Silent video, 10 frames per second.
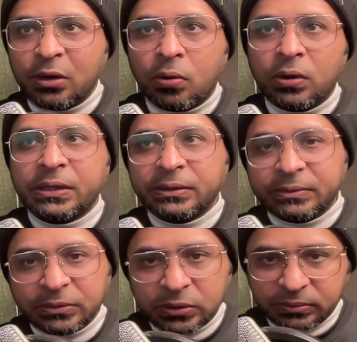लोग
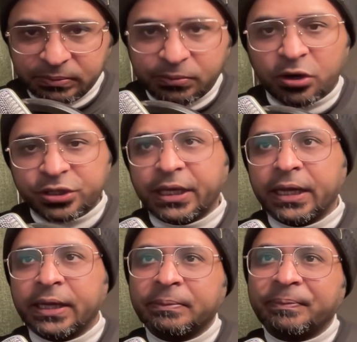पहुँचते
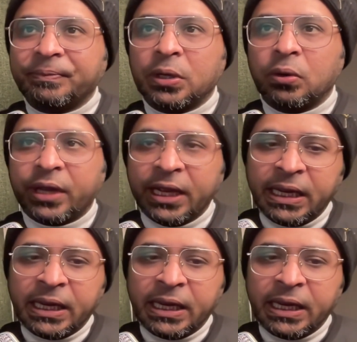हैं ओके